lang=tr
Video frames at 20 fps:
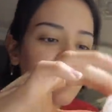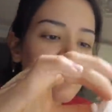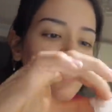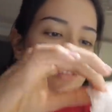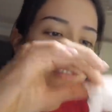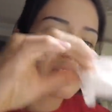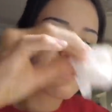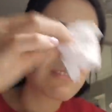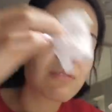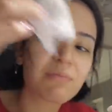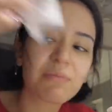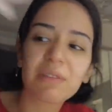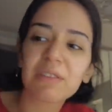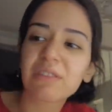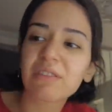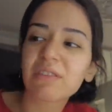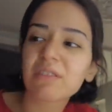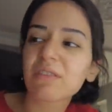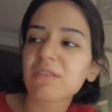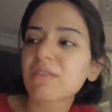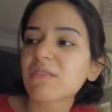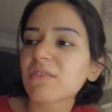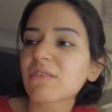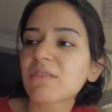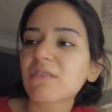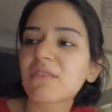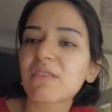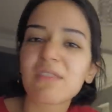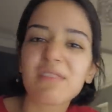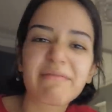ay peçete çok kötü
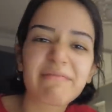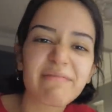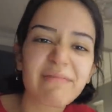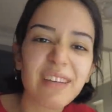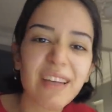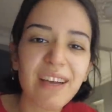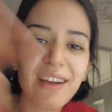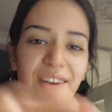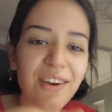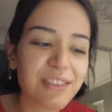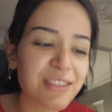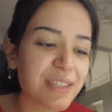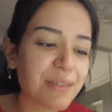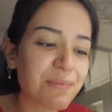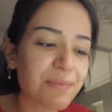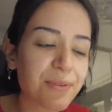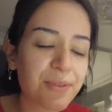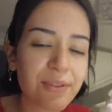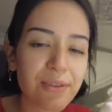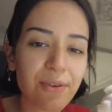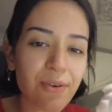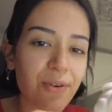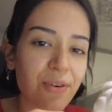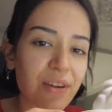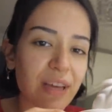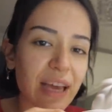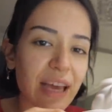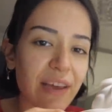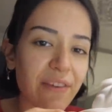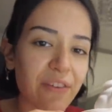duruyor. O yüzden bugün
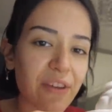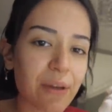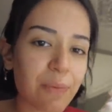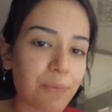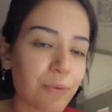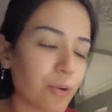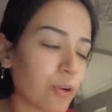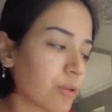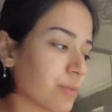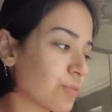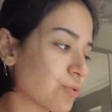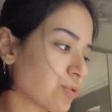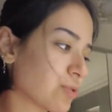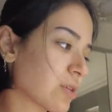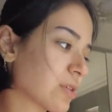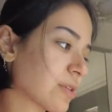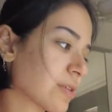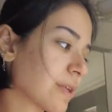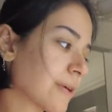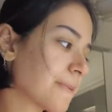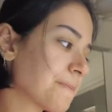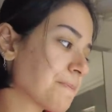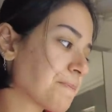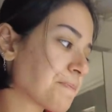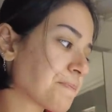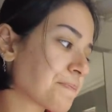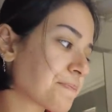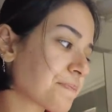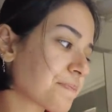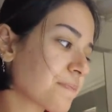o keyfi yapıyorum şu anda.
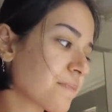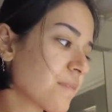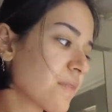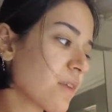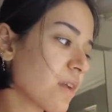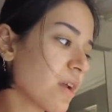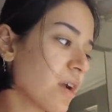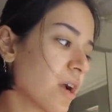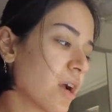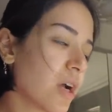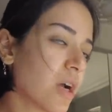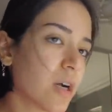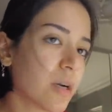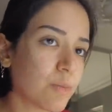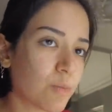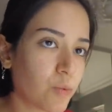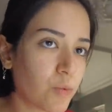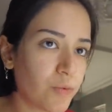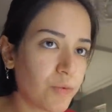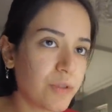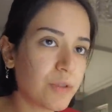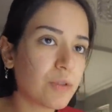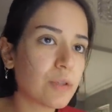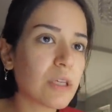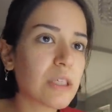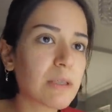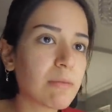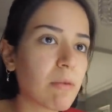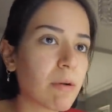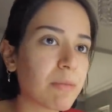Bu video
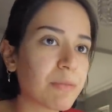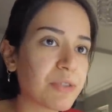ne zaman